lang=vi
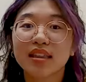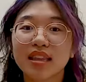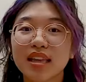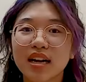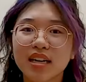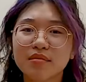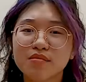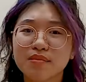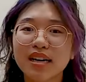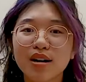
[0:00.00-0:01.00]
thế nên là khi
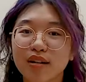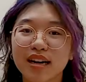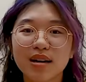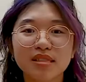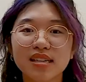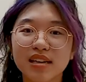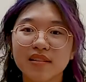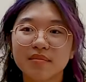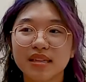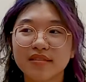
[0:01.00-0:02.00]
mình bắt đầu với gap year này
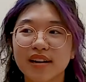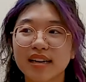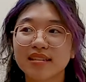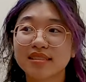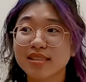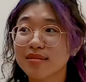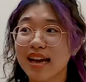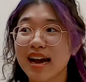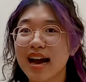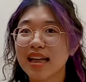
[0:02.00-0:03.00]
là mình phải ở trong
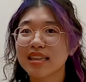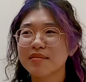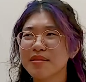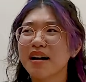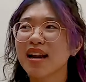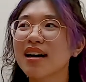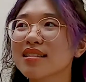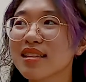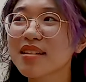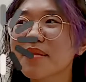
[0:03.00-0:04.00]
nhà thì mình bảo là
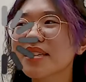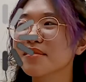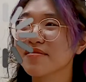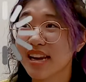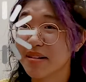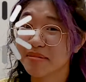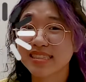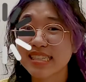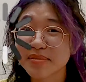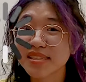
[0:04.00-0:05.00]
thế bây giờ mình phải làm cái
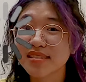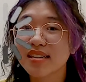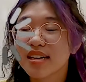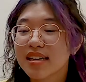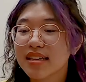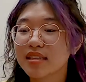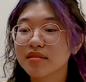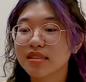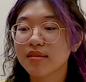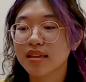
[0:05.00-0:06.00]
gì bây giờ nhưng mà sau đấy